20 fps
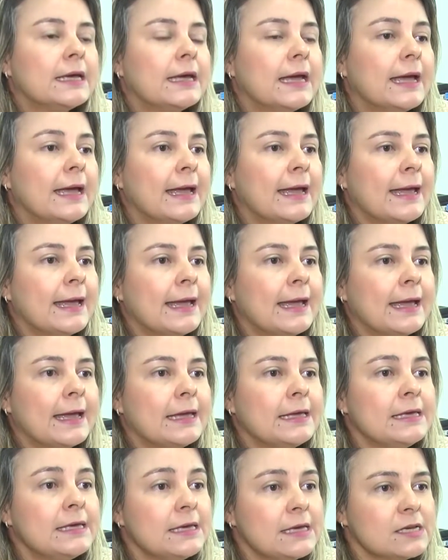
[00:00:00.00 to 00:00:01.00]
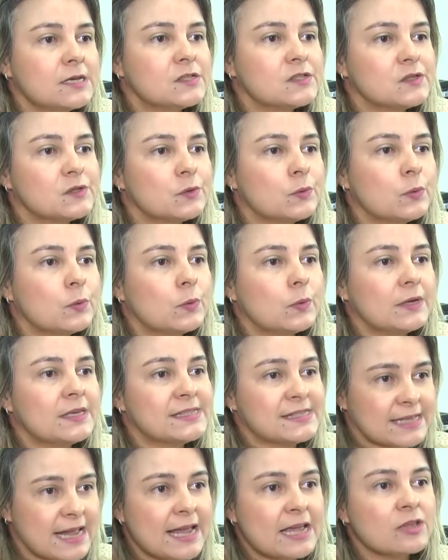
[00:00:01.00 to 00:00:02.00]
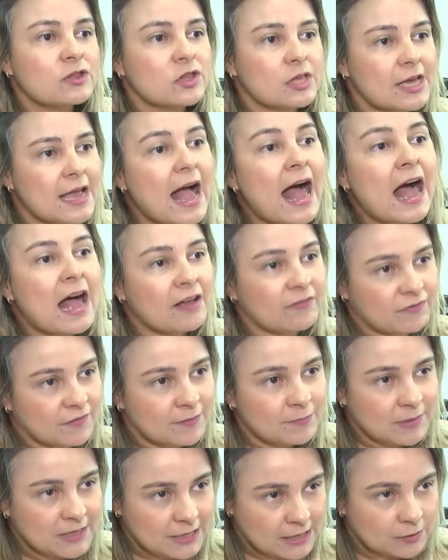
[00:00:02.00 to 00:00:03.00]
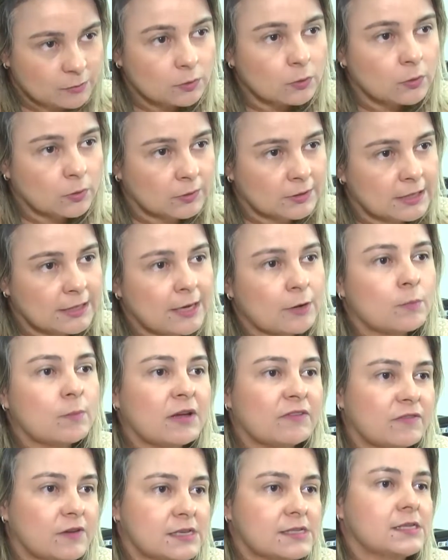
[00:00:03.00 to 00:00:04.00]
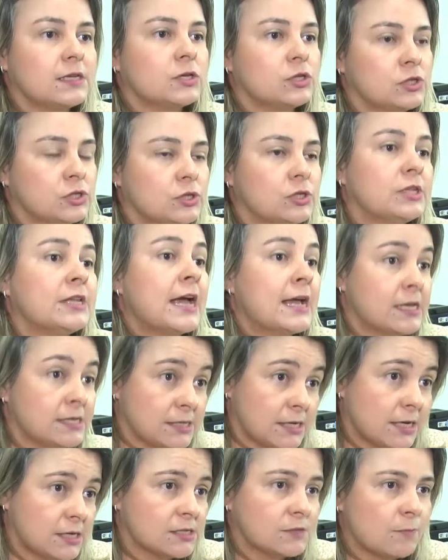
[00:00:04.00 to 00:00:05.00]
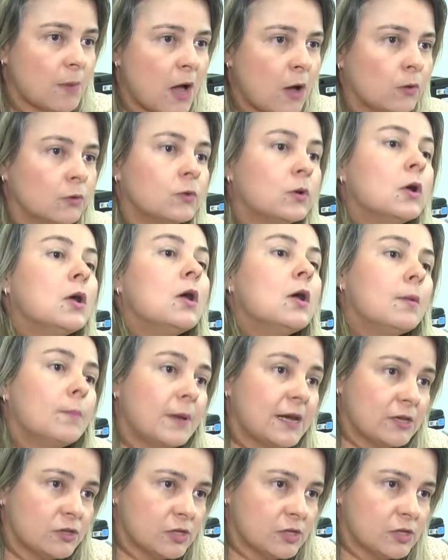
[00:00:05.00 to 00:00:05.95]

É, e isso estende à família toda, né? Uma vez que a gente dá esse respaldo para